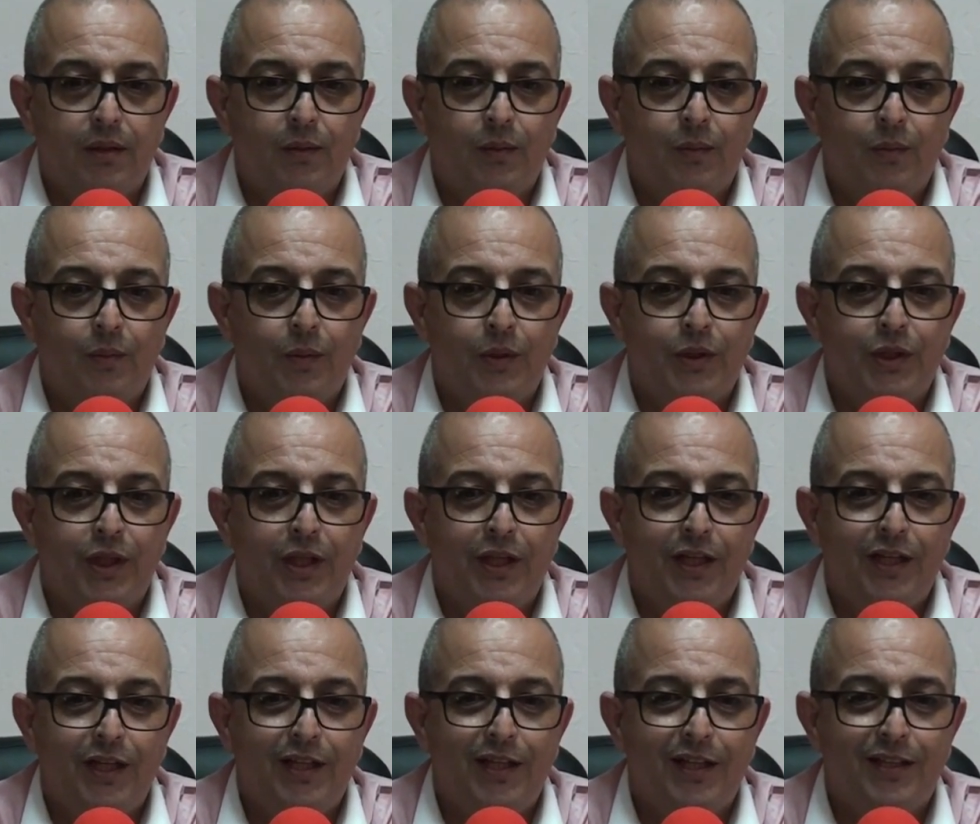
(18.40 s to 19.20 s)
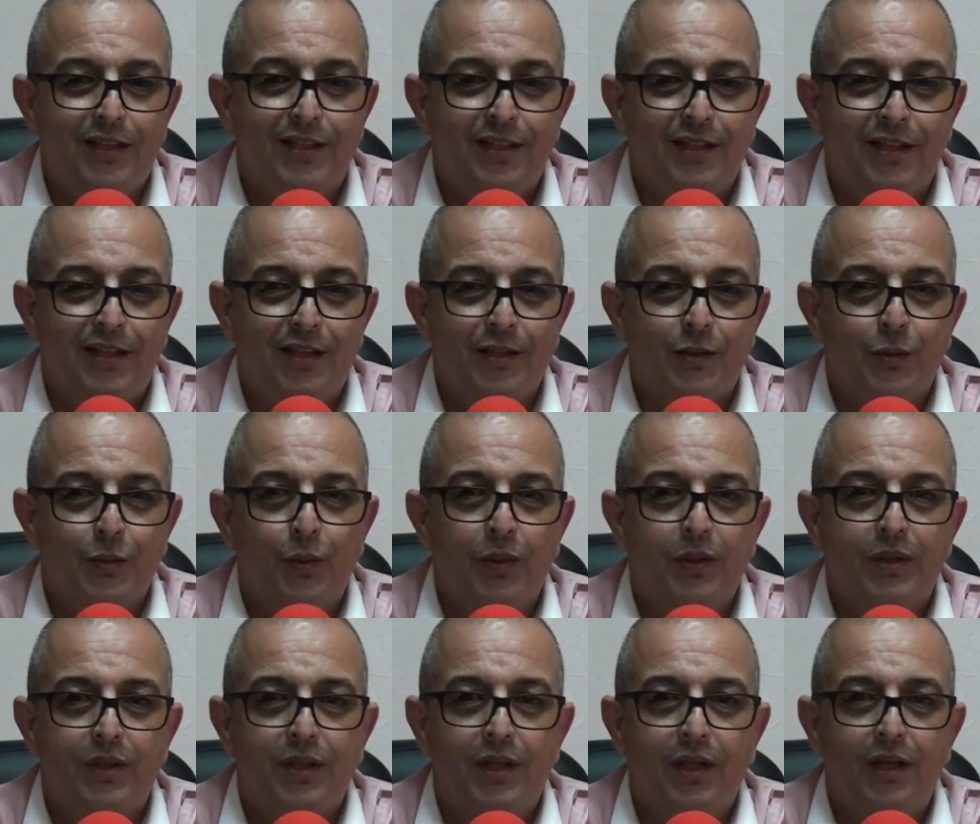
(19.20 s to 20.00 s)
وجريدة
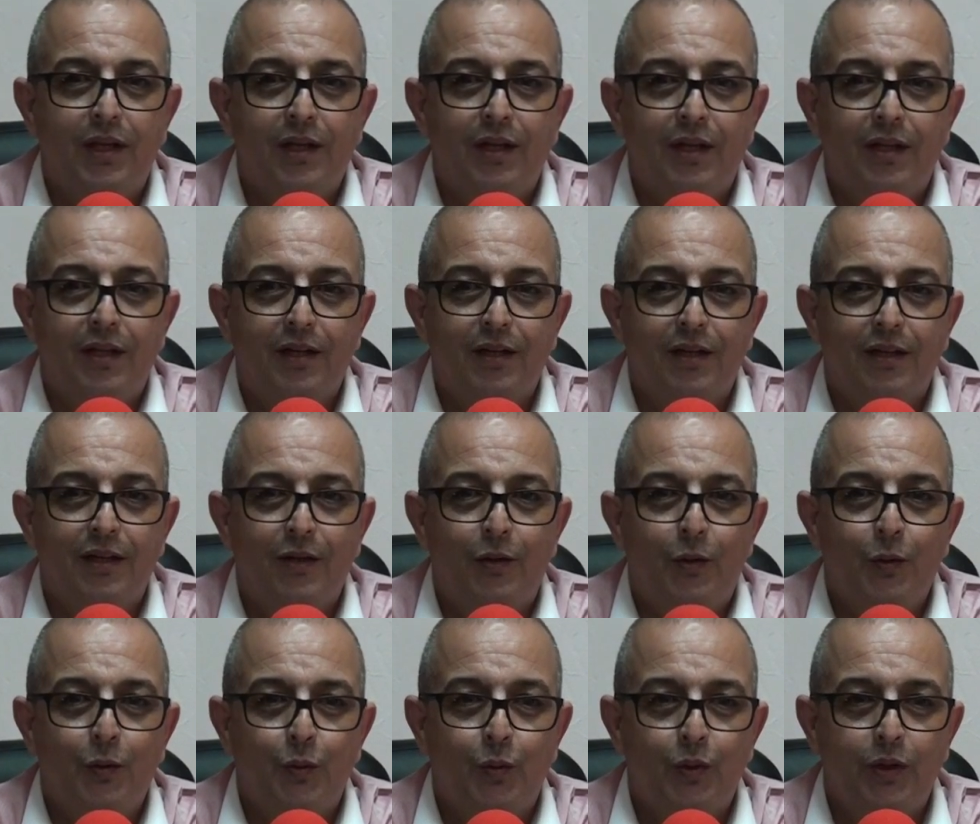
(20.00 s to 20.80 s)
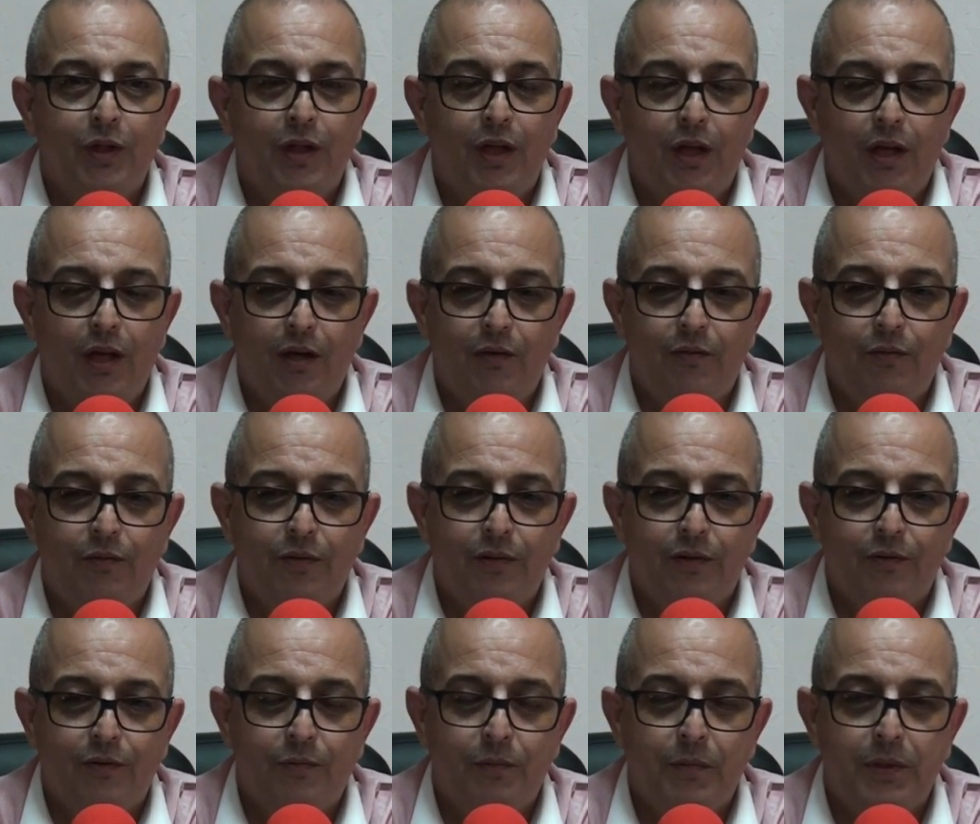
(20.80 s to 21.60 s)
أصوات على الحضور ديالها
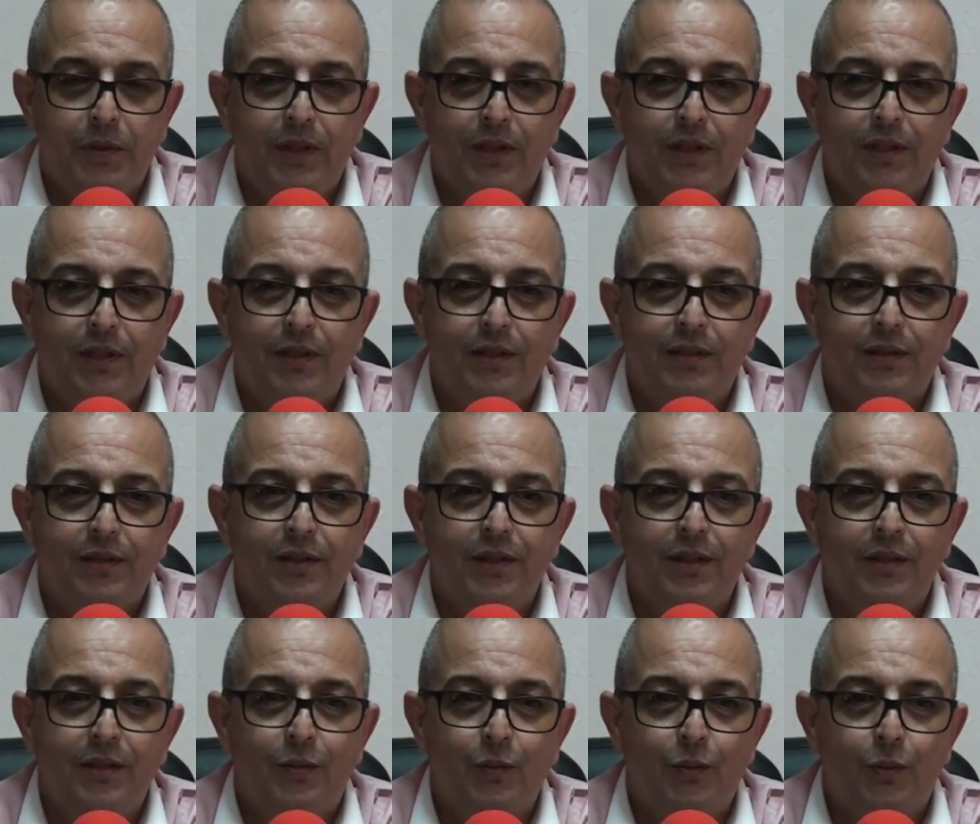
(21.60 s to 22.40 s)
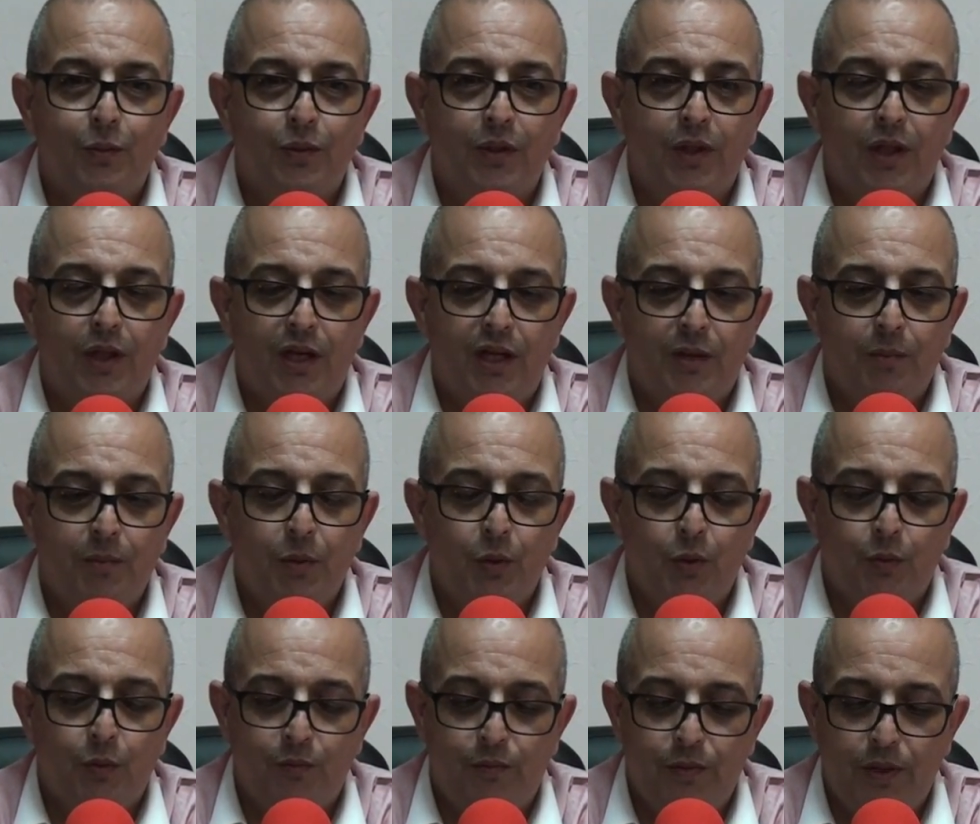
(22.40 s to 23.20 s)
في مدينة تسنيت ونرحب
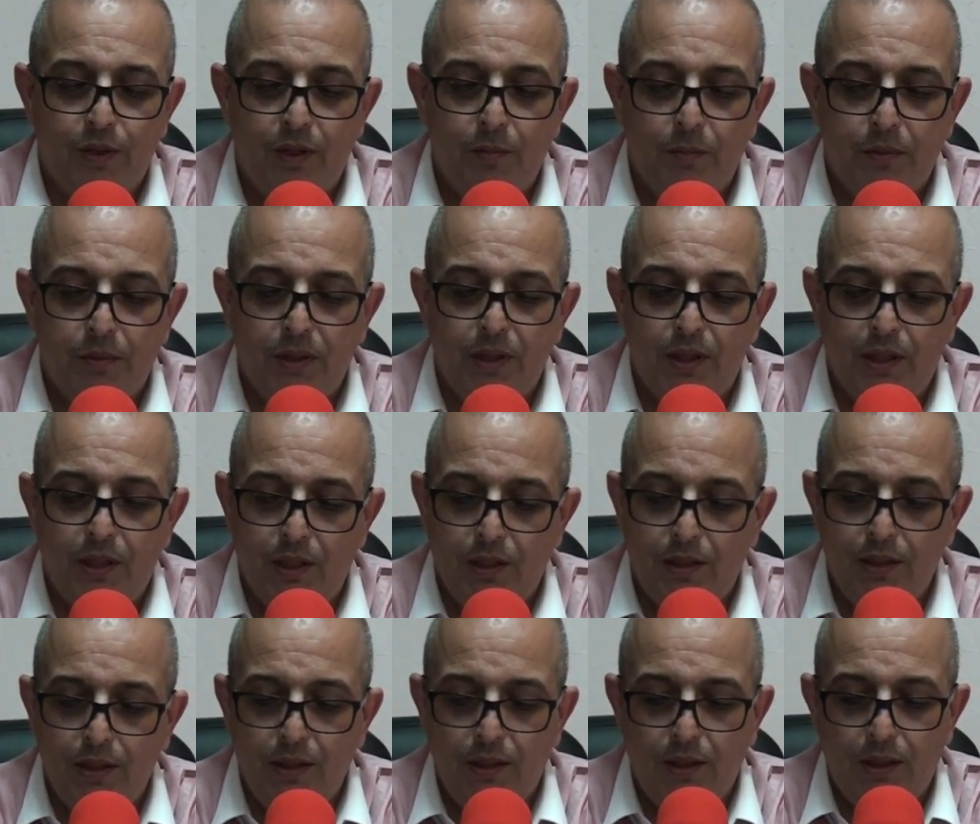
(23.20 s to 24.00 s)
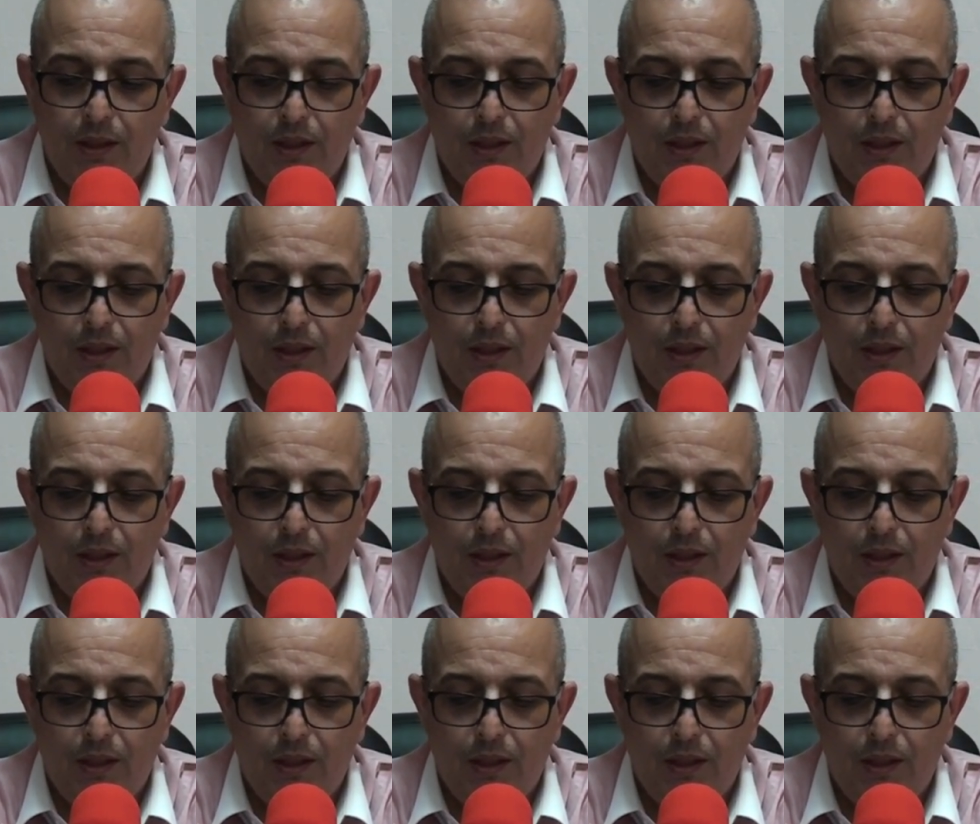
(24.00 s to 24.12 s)
بكم في هذه المدينة هذه